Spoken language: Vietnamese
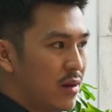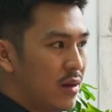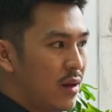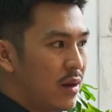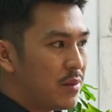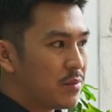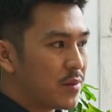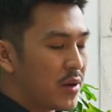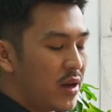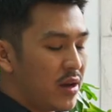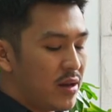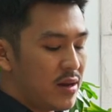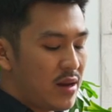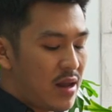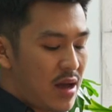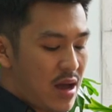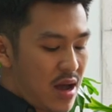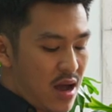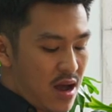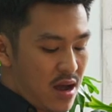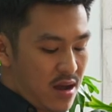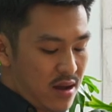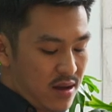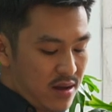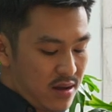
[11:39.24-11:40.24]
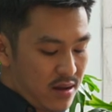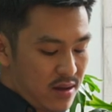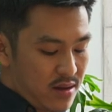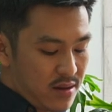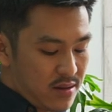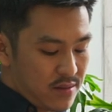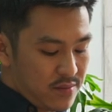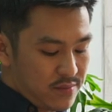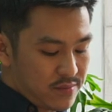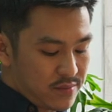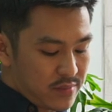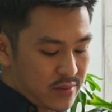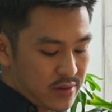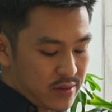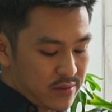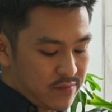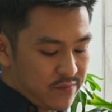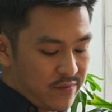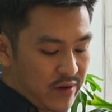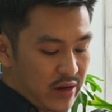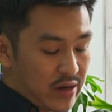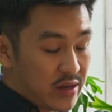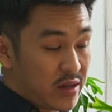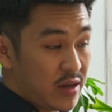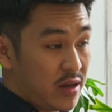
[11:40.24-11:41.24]
em nghĩ là
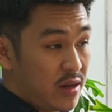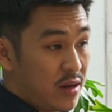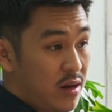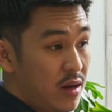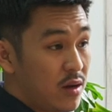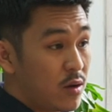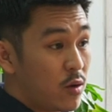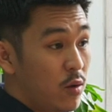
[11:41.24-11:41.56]
việc gì đó